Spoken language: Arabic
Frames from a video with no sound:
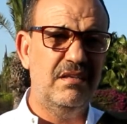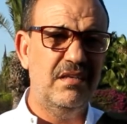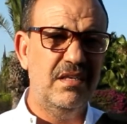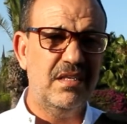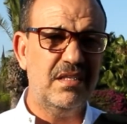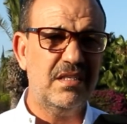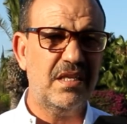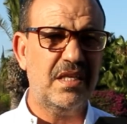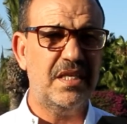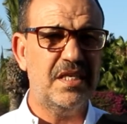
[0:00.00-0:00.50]

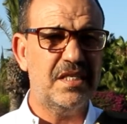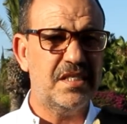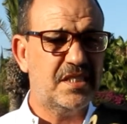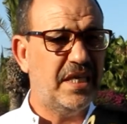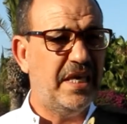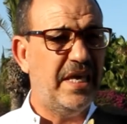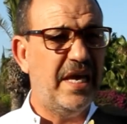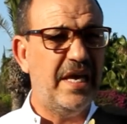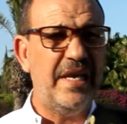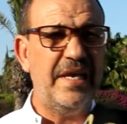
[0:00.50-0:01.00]
التغطيه
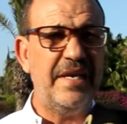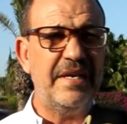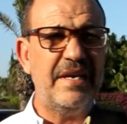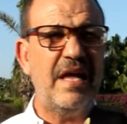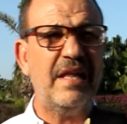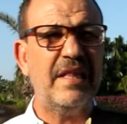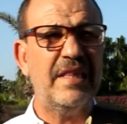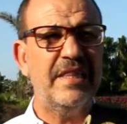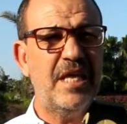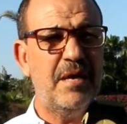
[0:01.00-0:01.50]
الصحيه اللي
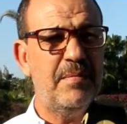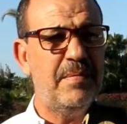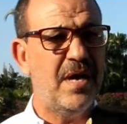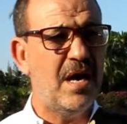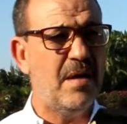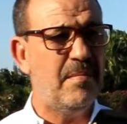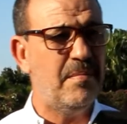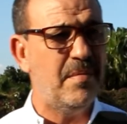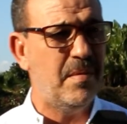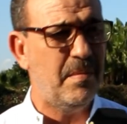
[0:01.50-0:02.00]
ناضلنا
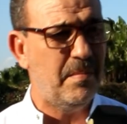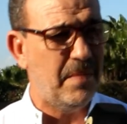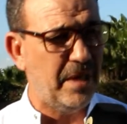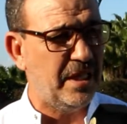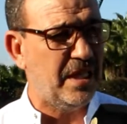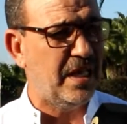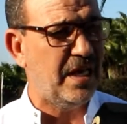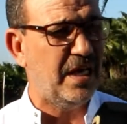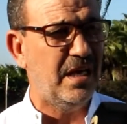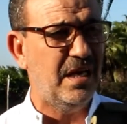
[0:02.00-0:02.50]
بها بعد
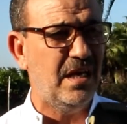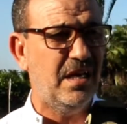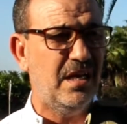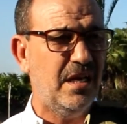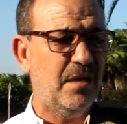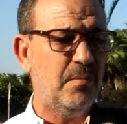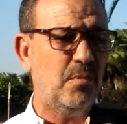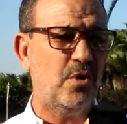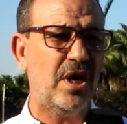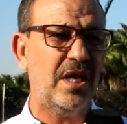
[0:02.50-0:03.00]

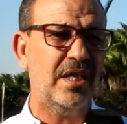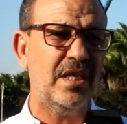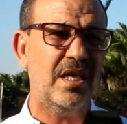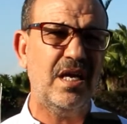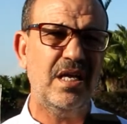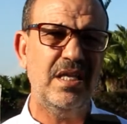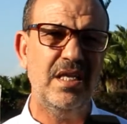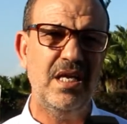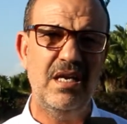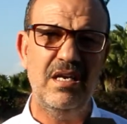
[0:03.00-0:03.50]

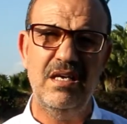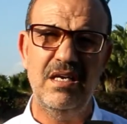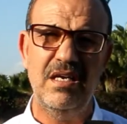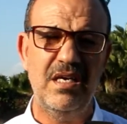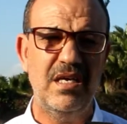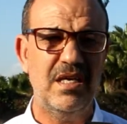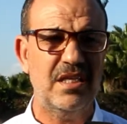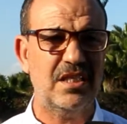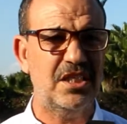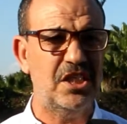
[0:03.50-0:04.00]
المناظره ديال
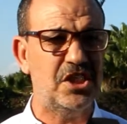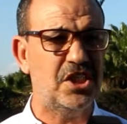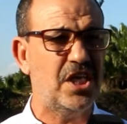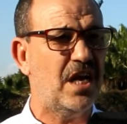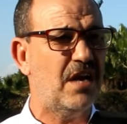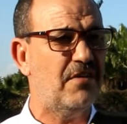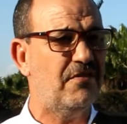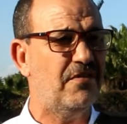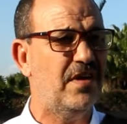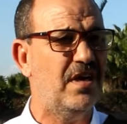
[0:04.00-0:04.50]

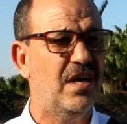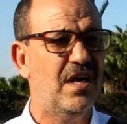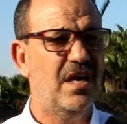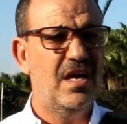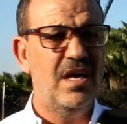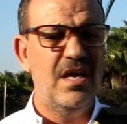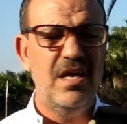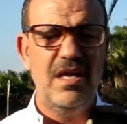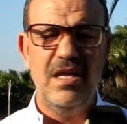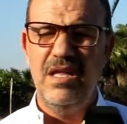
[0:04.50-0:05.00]
التجاره في
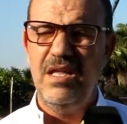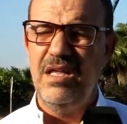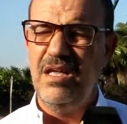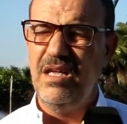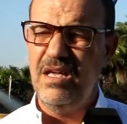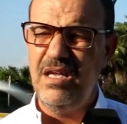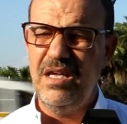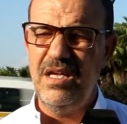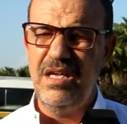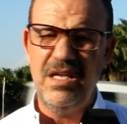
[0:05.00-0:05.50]

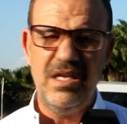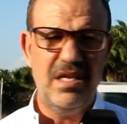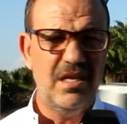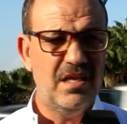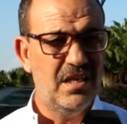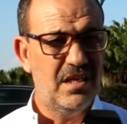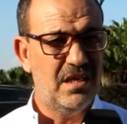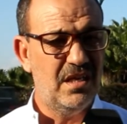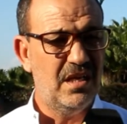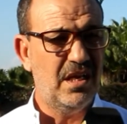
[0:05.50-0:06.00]

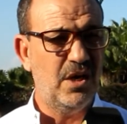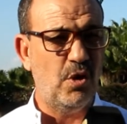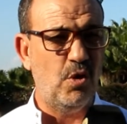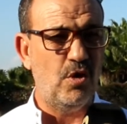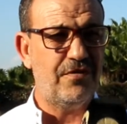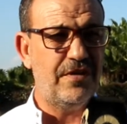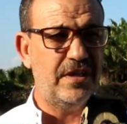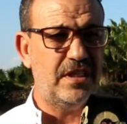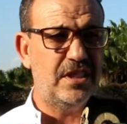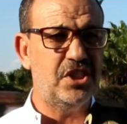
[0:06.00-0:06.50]
آه،
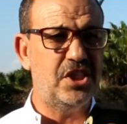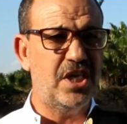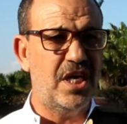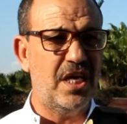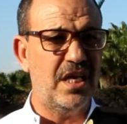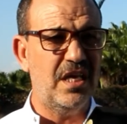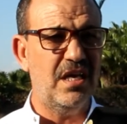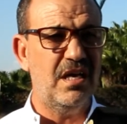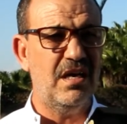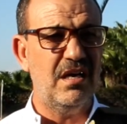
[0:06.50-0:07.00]
الغرفه
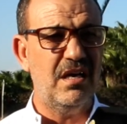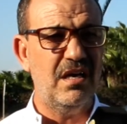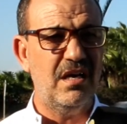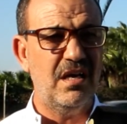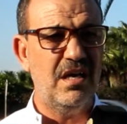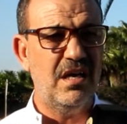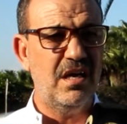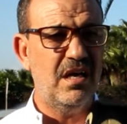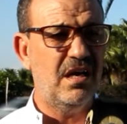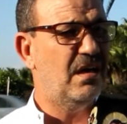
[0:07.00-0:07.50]
التجاريه
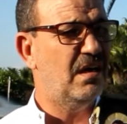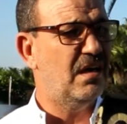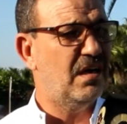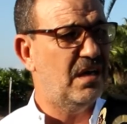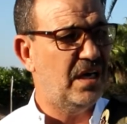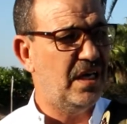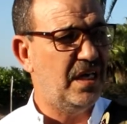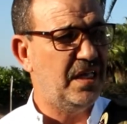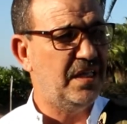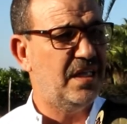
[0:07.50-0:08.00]
آه،
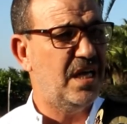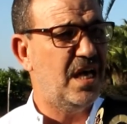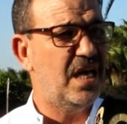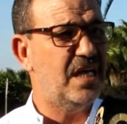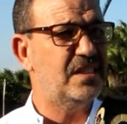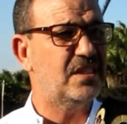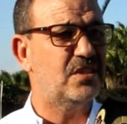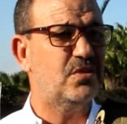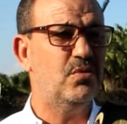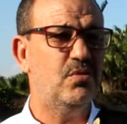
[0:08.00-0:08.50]
اللي
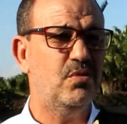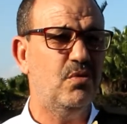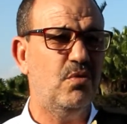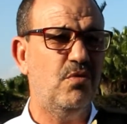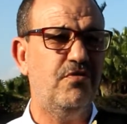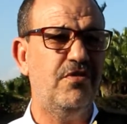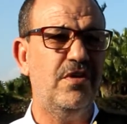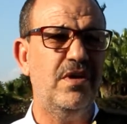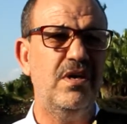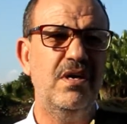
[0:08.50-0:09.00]
دازت
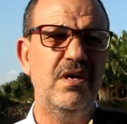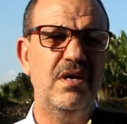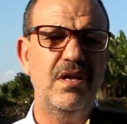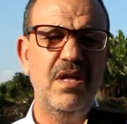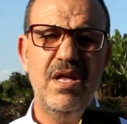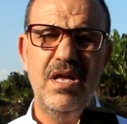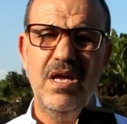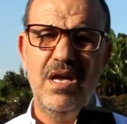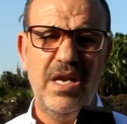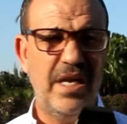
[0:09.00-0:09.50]
وفي
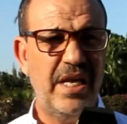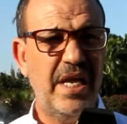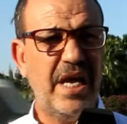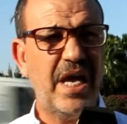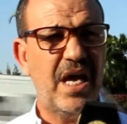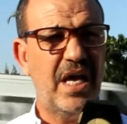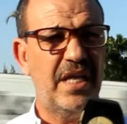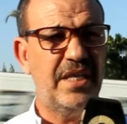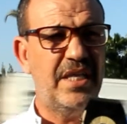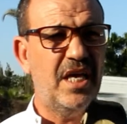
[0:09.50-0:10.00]

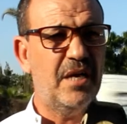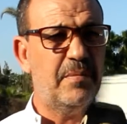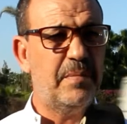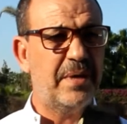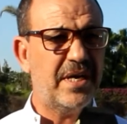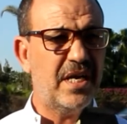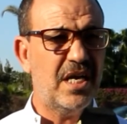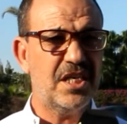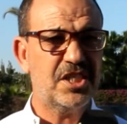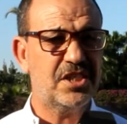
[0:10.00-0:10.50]
اللقاء ديال
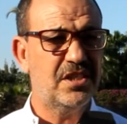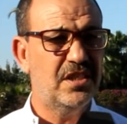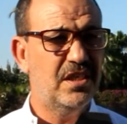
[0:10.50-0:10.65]
مراكش